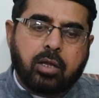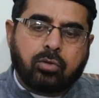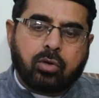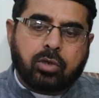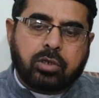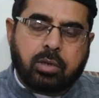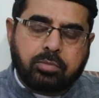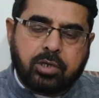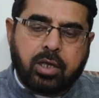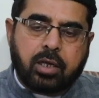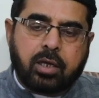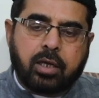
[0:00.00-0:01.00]
जो
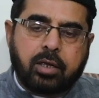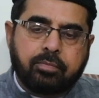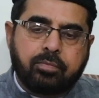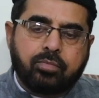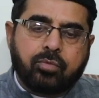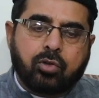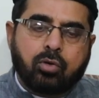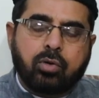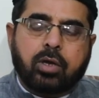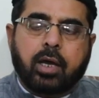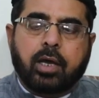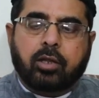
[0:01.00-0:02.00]
समझेंगे तो
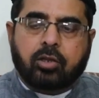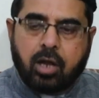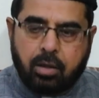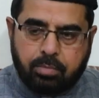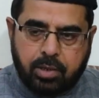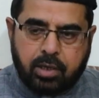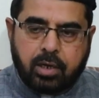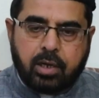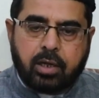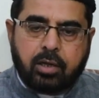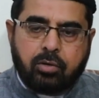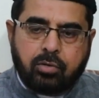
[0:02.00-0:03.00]
उनका एहतराम भी
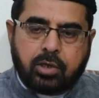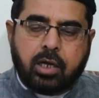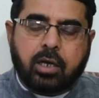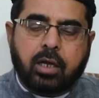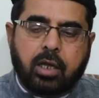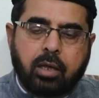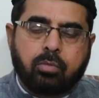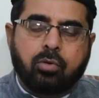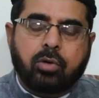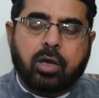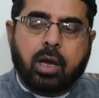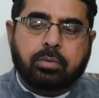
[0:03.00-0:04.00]
करेंगे उनके करीब
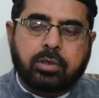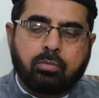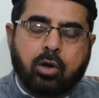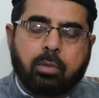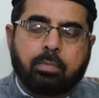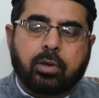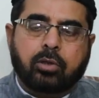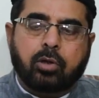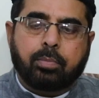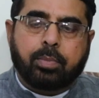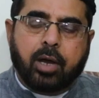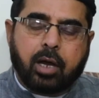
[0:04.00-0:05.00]
होंगे आपसी मोहब्बत और
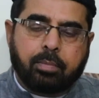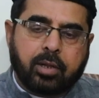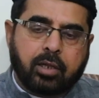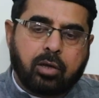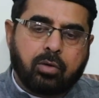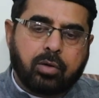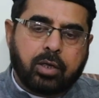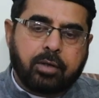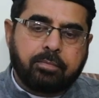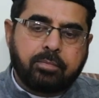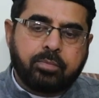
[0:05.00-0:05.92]
प्यार पैदा होगी